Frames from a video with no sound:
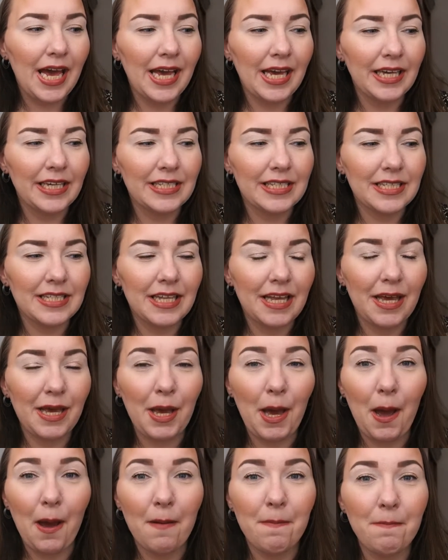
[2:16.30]

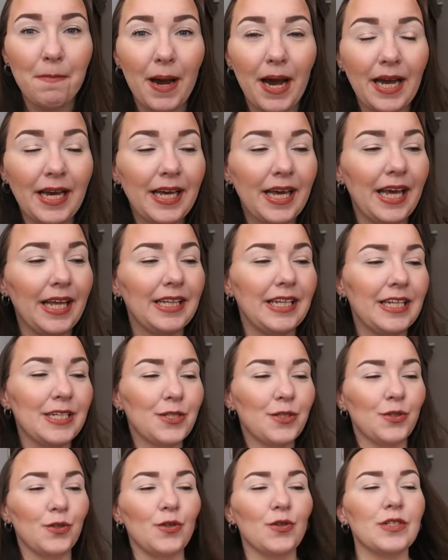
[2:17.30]
este,
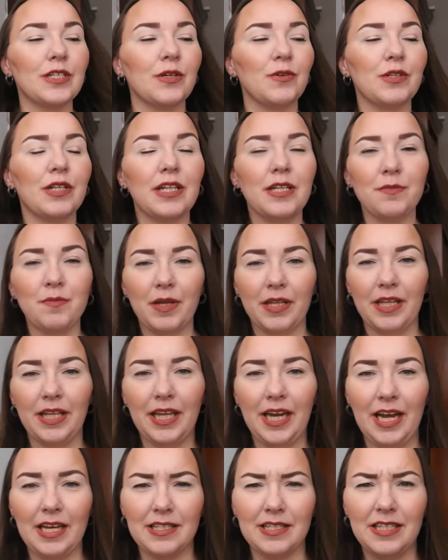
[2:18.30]
paquetes. No sé, ustedes me
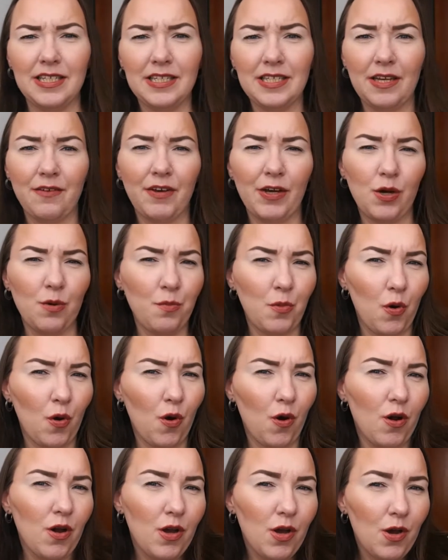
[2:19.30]
dirán, si se ve
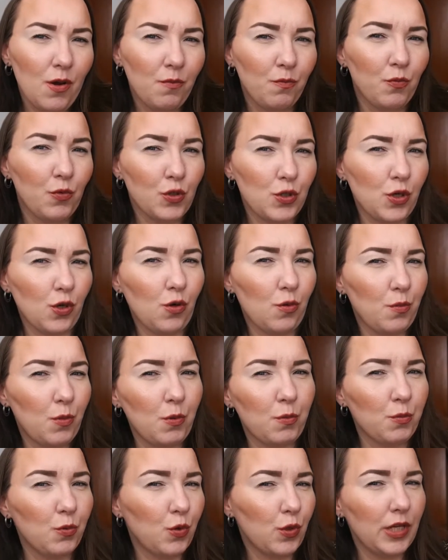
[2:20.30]
como mucho como
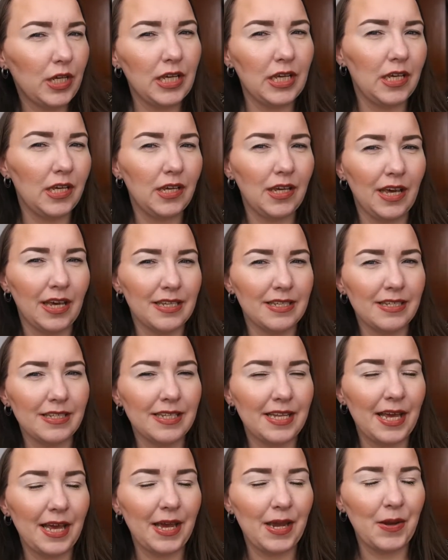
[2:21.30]
muy,
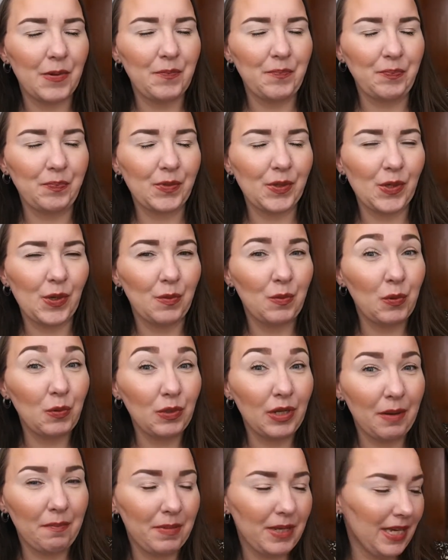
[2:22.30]
este, como
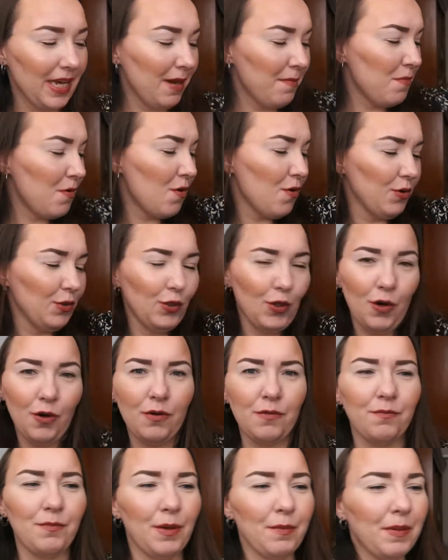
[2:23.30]
una pijama o
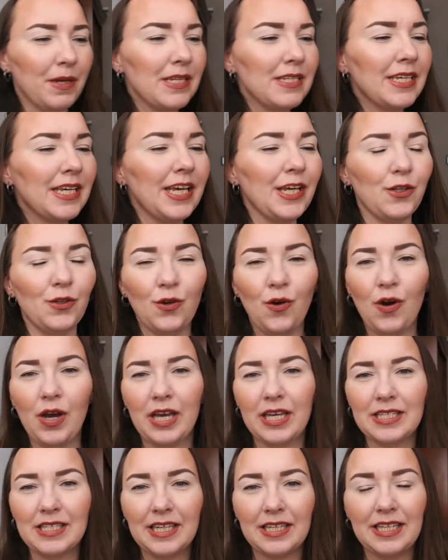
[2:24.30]
no. Me parece que no,
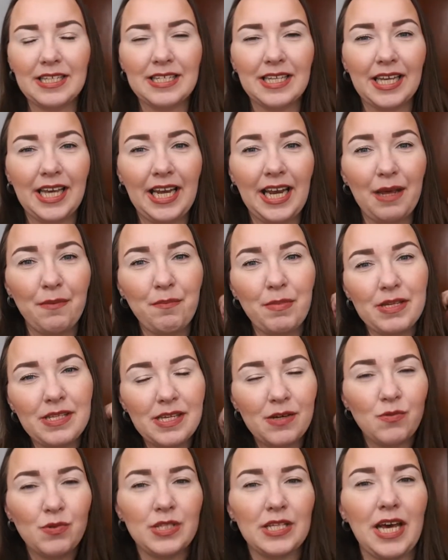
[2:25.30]
este, desde que la
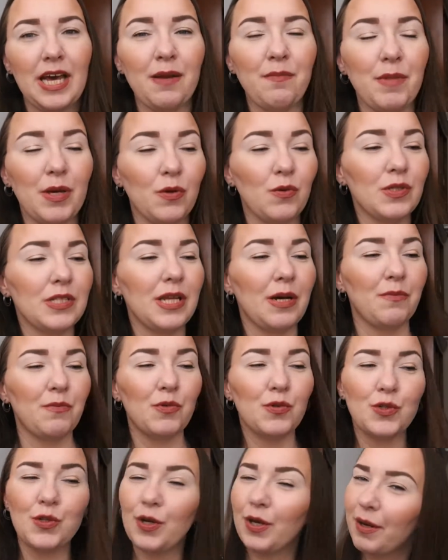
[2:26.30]
empecé a usar me gusta
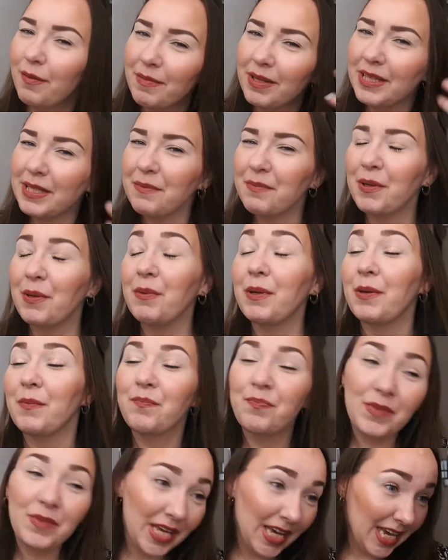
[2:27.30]
mucho realmente, pero bueno.
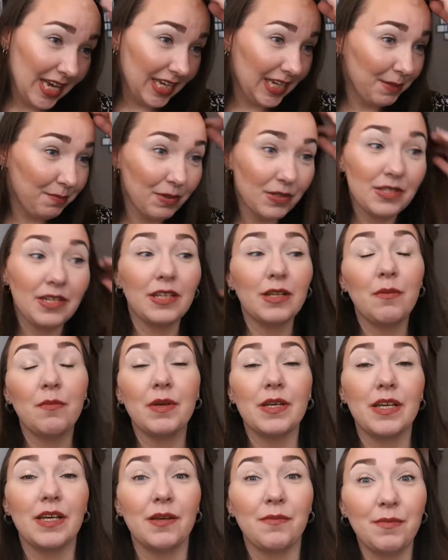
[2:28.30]
Y por cierto,
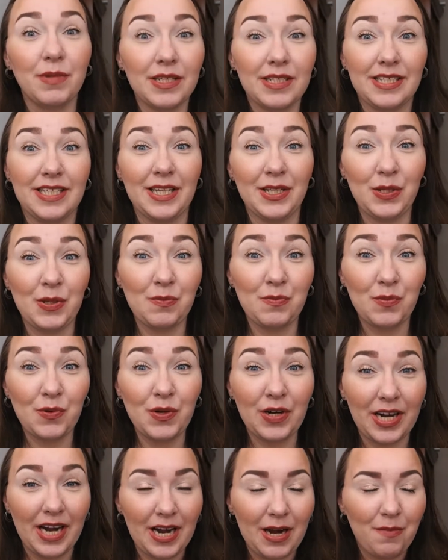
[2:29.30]
me, siento
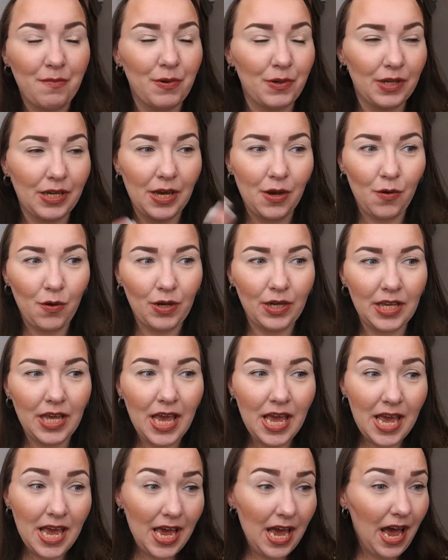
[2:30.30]
muy rara porque hoy
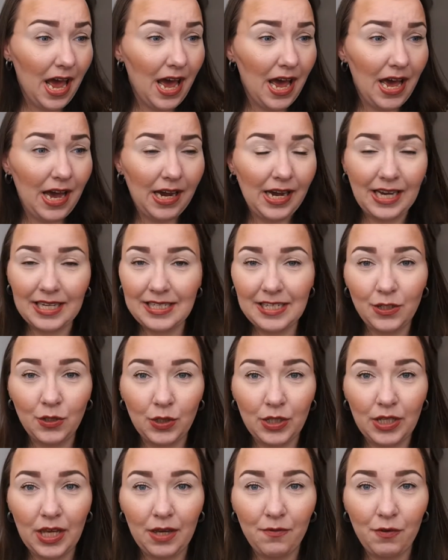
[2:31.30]
ah, casi no
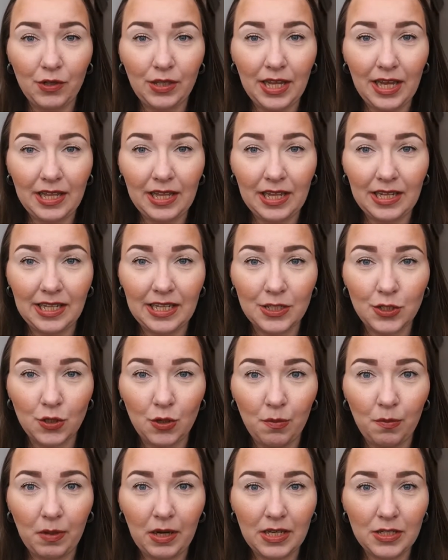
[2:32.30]
llevo nada de
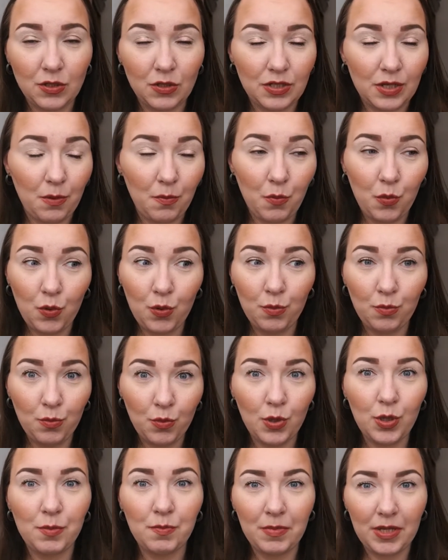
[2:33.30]
sombras, o sea, muy,
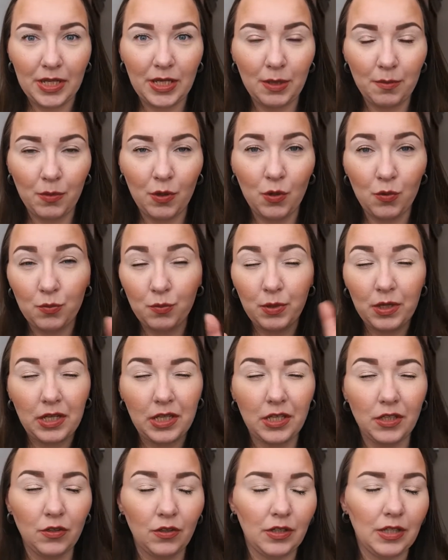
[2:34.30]
muy mínimo, un
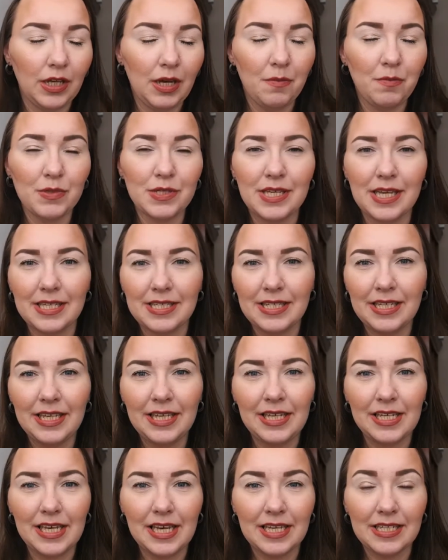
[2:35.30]
brillito, digamos así,
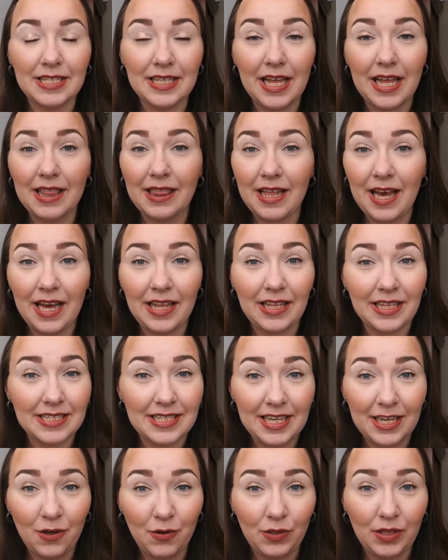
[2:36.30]
y este, nada
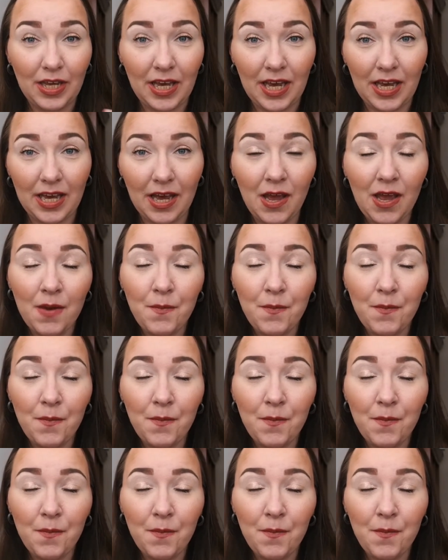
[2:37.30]
cero de